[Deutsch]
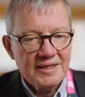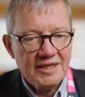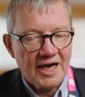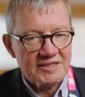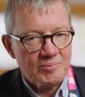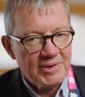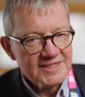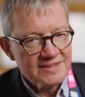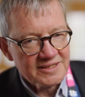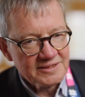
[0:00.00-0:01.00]
Ja, also
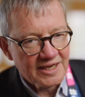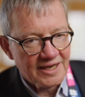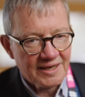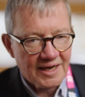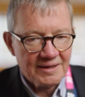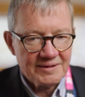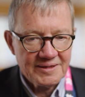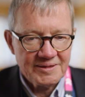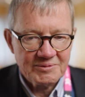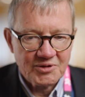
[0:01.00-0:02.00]
Messen sind ja,
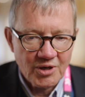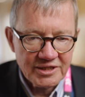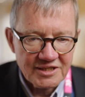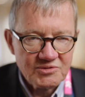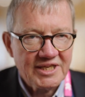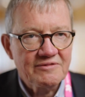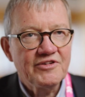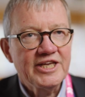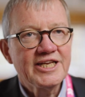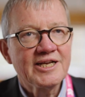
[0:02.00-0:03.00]
äh, gehören ja zu den
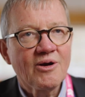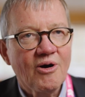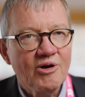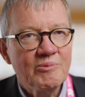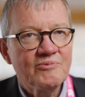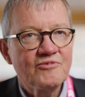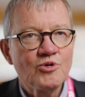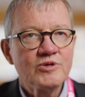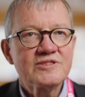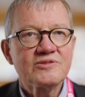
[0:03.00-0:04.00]
wenigen Räumen,
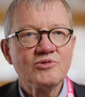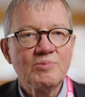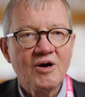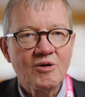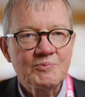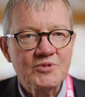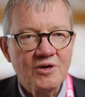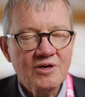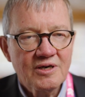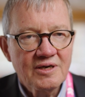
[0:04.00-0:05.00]
wo es überhaupt
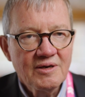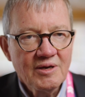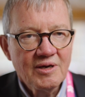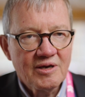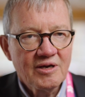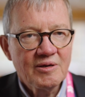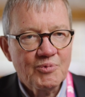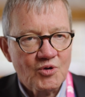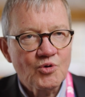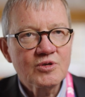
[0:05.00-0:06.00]
noch äh,
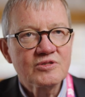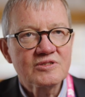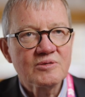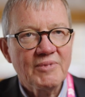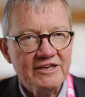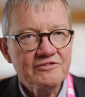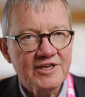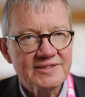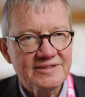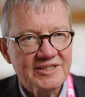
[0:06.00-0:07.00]
Produkte zum
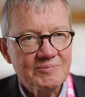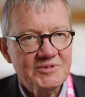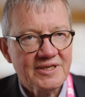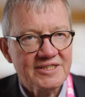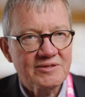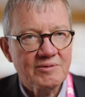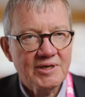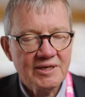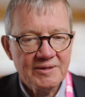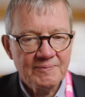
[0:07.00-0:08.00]
Anfassen gibt. Also
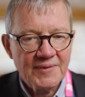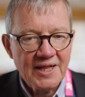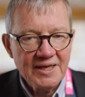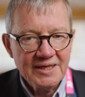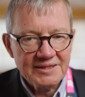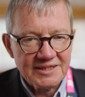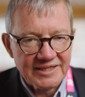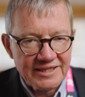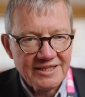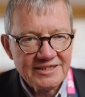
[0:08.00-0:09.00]
ähm, die
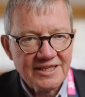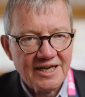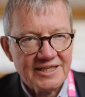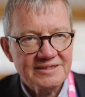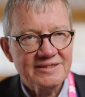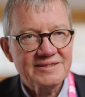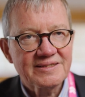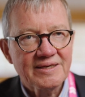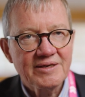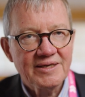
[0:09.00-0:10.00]
Sinnlichkeit
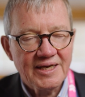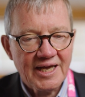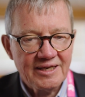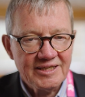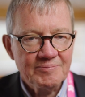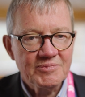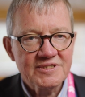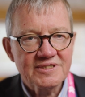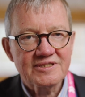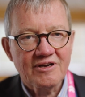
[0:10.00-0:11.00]
des äh,
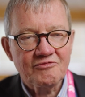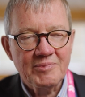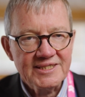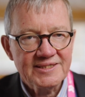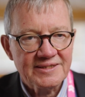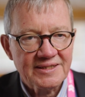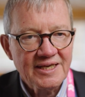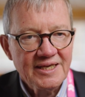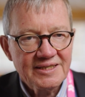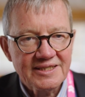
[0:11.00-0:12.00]
Erlebnisses auf Messen,
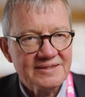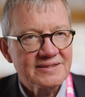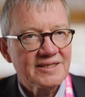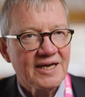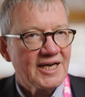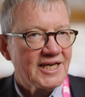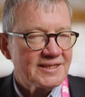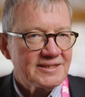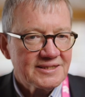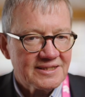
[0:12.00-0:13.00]
das ist ja
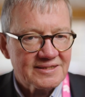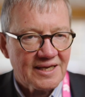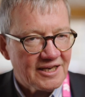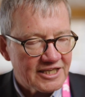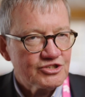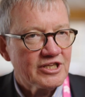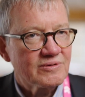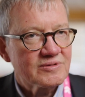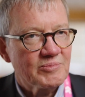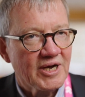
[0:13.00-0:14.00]
eigentlich das
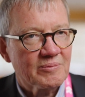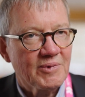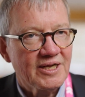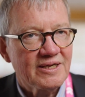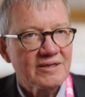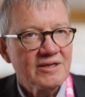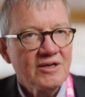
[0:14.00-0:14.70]
Alleinstellungsmerkmal.